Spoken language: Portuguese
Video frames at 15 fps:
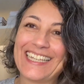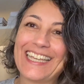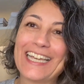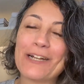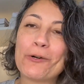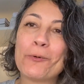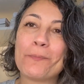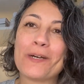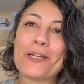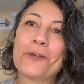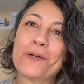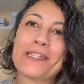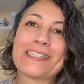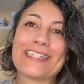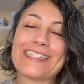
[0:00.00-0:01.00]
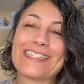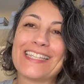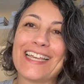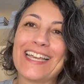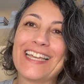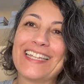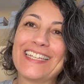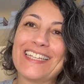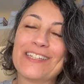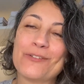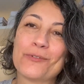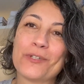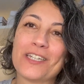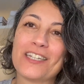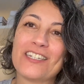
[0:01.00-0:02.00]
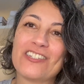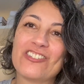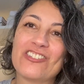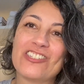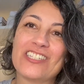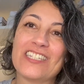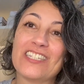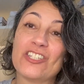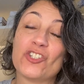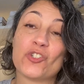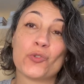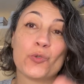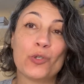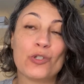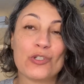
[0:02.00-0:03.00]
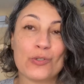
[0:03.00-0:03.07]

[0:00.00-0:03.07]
Quem acompanhou essa série durante junho de